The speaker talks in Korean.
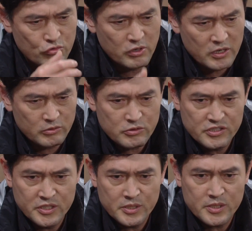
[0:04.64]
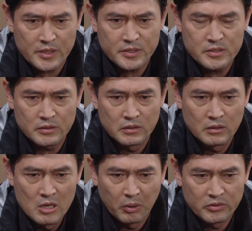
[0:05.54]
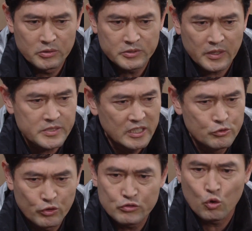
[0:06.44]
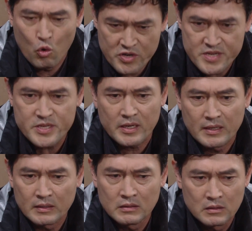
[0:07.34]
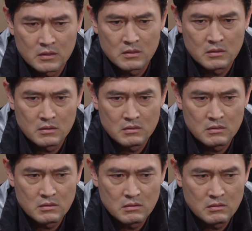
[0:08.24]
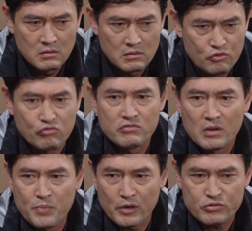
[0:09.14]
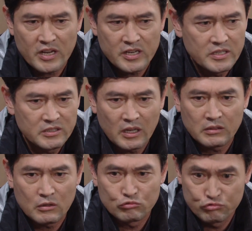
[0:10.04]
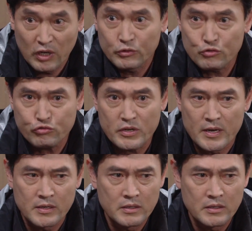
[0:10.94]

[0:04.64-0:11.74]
줄 알았던 치자식을 번듯하게 잘 키워준 공이 있잖아. 죽은 남편하고 살아있는 아들하고 누가 더 중요해?